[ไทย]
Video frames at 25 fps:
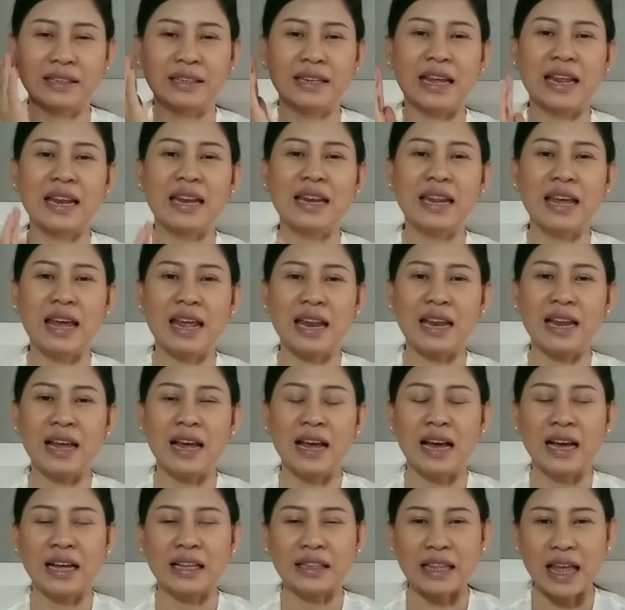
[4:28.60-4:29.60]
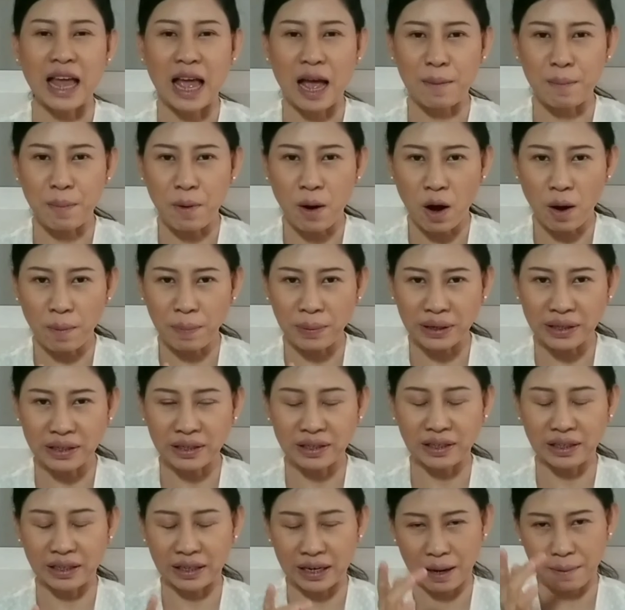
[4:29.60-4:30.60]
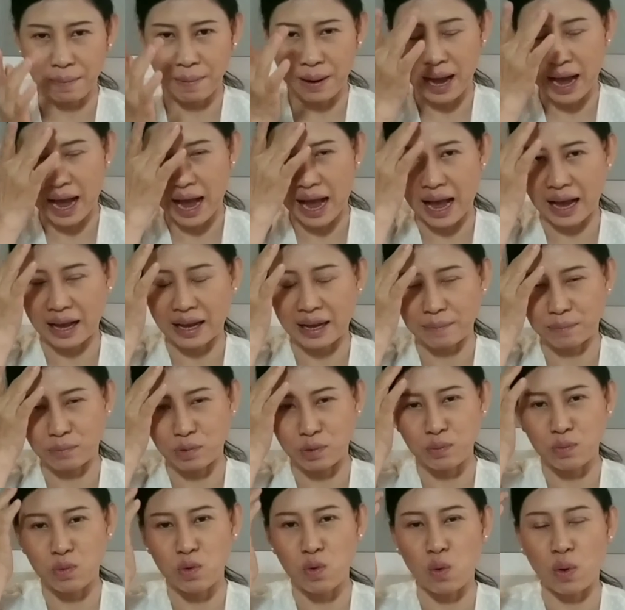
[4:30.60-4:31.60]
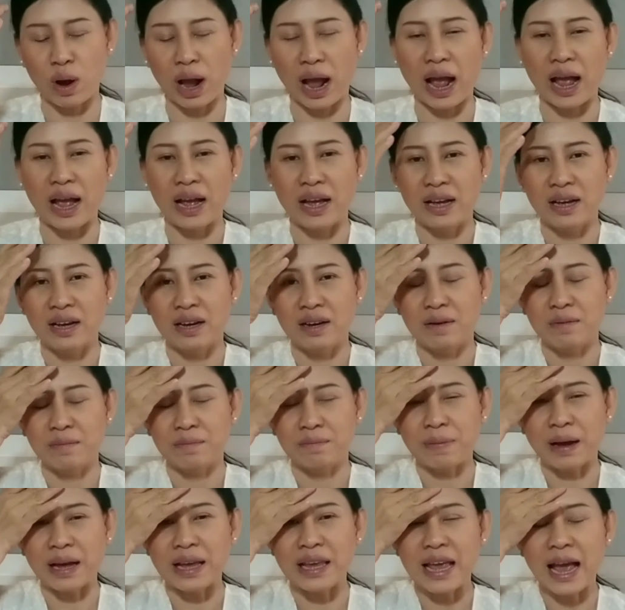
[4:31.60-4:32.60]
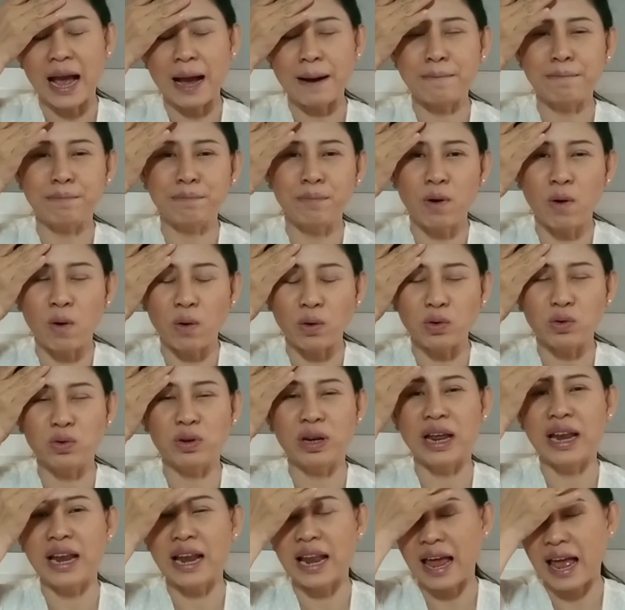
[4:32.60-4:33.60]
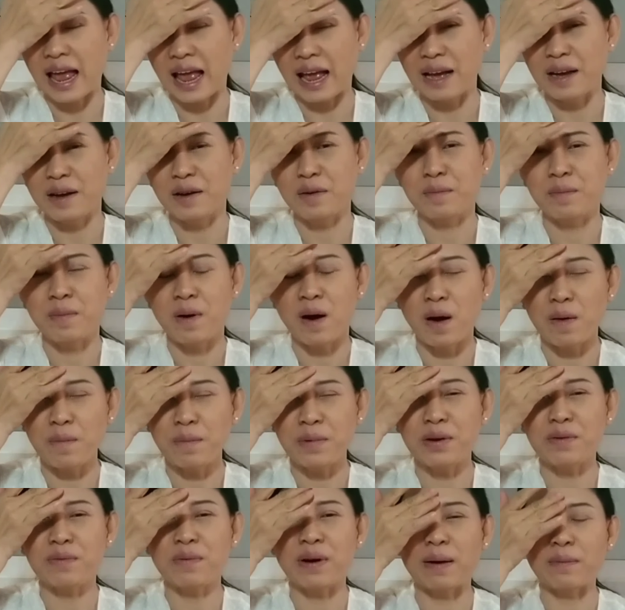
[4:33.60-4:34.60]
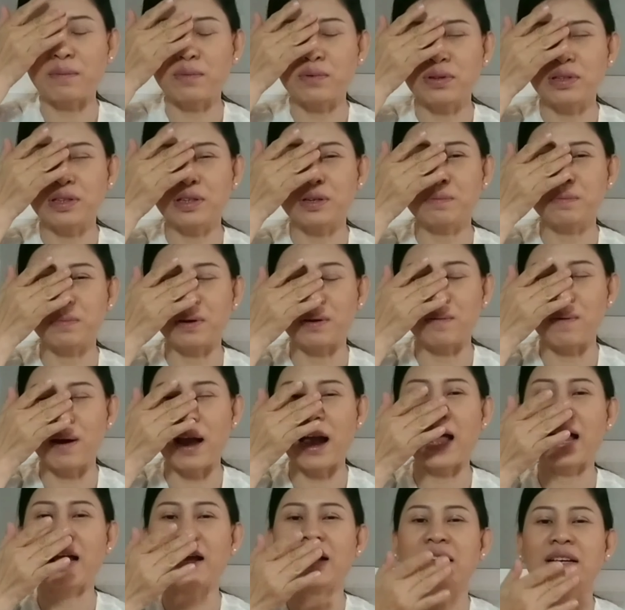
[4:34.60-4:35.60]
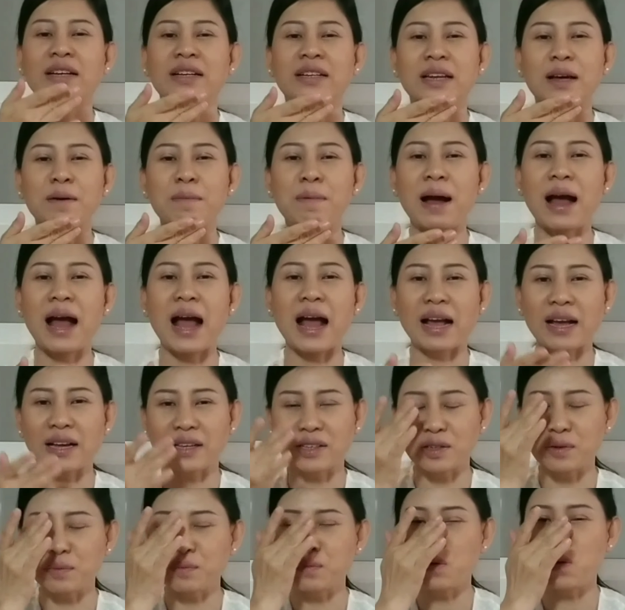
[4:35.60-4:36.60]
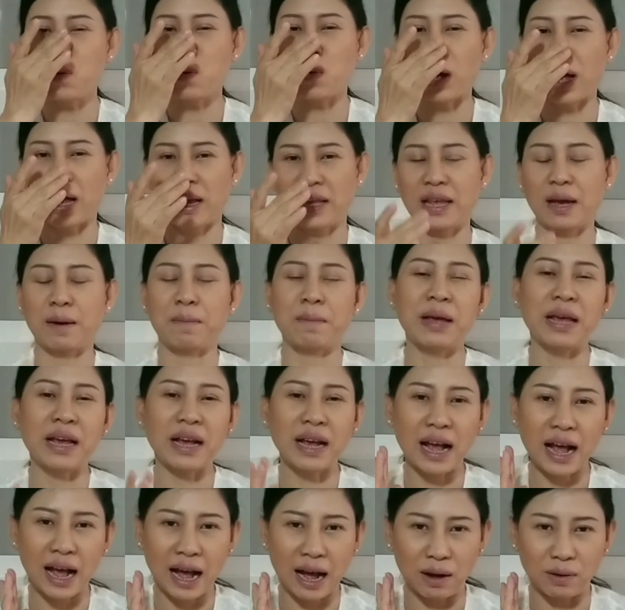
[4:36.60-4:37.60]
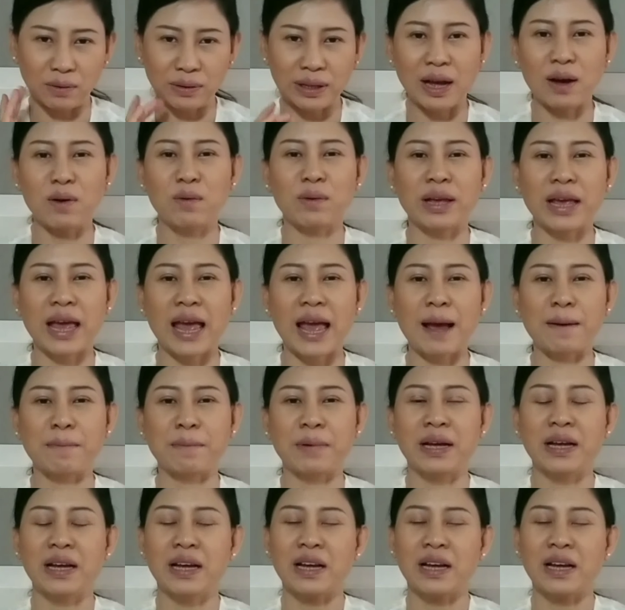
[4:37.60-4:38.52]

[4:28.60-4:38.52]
เน้นๆแต่พอไปถึงหน้าผากกับจมูกอะพยายามโปะอยู่นั่นแหละเพราะมีความรู้สึกเหมือนว่าหน้าผากกับจมูกอะยังไม่ขาวเท่าแก้ม